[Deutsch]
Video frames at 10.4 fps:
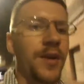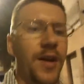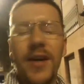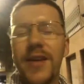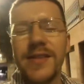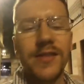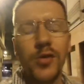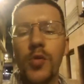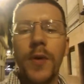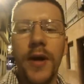Es ist
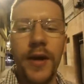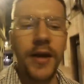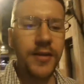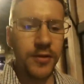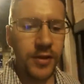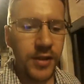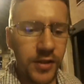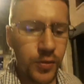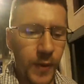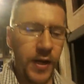super. Also hier in
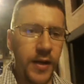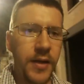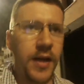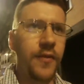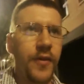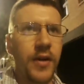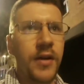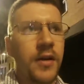Spanien einfach,